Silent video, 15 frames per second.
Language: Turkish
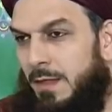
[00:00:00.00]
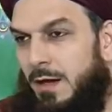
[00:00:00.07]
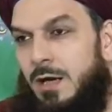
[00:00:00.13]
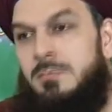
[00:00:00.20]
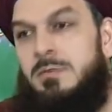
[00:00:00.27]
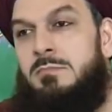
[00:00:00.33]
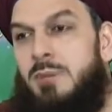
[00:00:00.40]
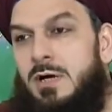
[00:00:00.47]

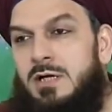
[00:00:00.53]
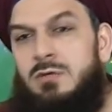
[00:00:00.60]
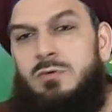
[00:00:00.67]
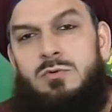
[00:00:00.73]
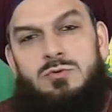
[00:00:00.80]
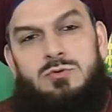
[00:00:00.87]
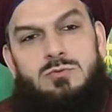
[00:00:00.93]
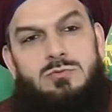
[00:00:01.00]
Ama
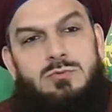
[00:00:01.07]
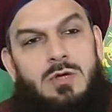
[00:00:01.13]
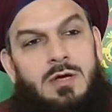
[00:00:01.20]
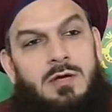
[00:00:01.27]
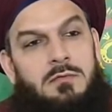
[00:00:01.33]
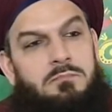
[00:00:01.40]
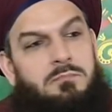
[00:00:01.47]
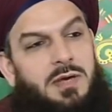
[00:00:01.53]
bakıyoruz
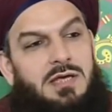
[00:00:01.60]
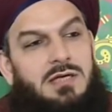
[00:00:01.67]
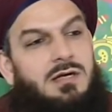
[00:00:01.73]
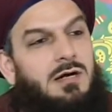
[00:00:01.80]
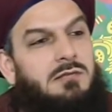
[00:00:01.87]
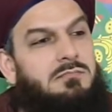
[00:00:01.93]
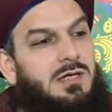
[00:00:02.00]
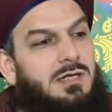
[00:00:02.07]

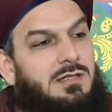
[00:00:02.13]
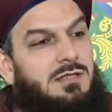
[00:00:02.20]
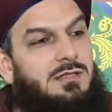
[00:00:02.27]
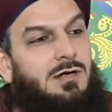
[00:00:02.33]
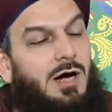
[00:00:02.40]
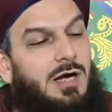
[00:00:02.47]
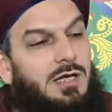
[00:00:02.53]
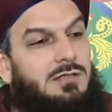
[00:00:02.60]

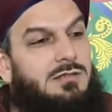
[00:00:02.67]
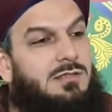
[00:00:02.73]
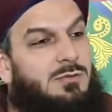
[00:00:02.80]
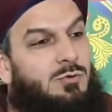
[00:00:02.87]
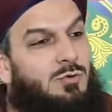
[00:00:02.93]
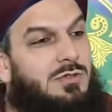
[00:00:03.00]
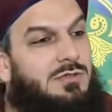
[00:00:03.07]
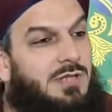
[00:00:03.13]
peygamberlerin
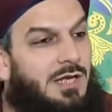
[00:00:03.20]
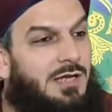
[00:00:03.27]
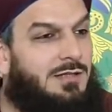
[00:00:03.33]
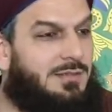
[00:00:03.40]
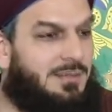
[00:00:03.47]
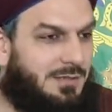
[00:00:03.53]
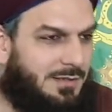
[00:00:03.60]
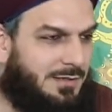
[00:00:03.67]
hayatları öyle
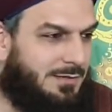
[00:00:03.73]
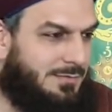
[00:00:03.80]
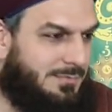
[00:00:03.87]
değildi ya.